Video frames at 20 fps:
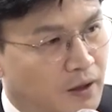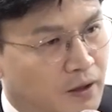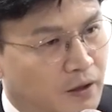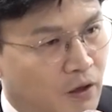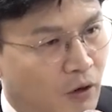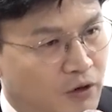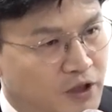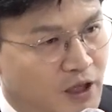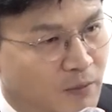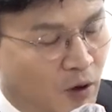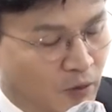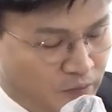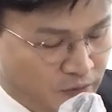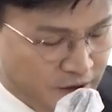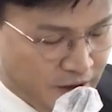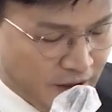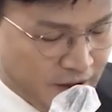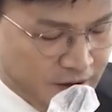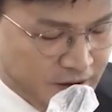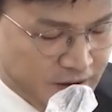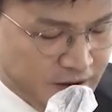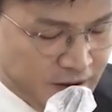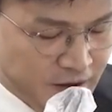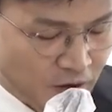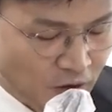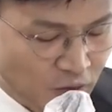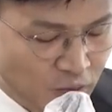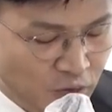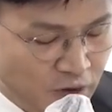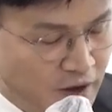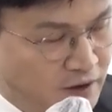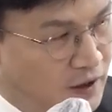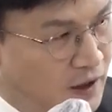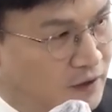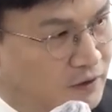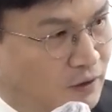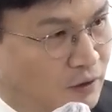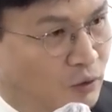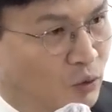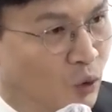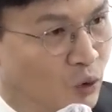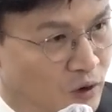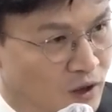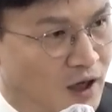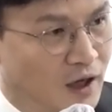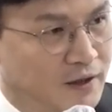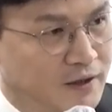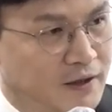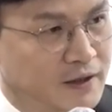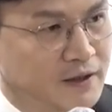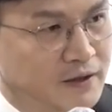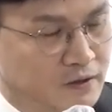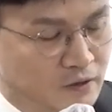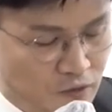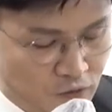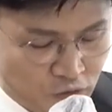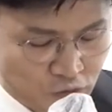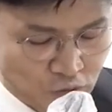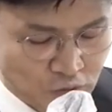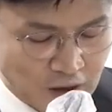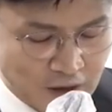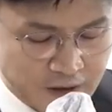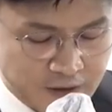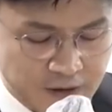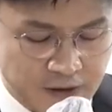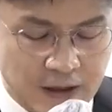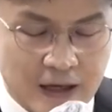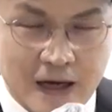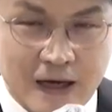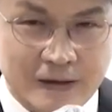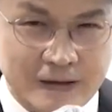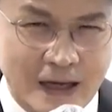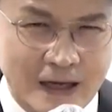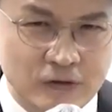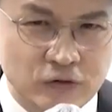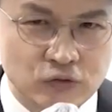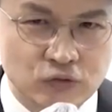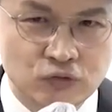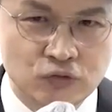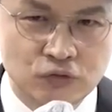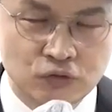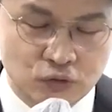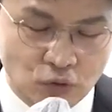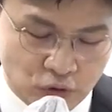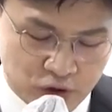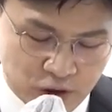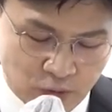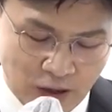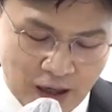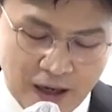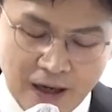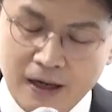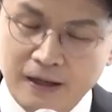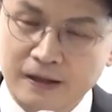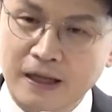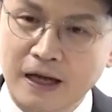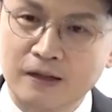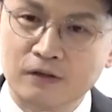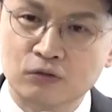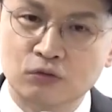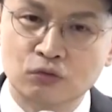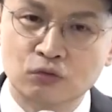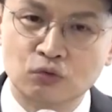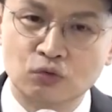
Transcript: 경제범죄인지 여부에 대해서 논란이 있을 수가 있는 단순 소지와 단순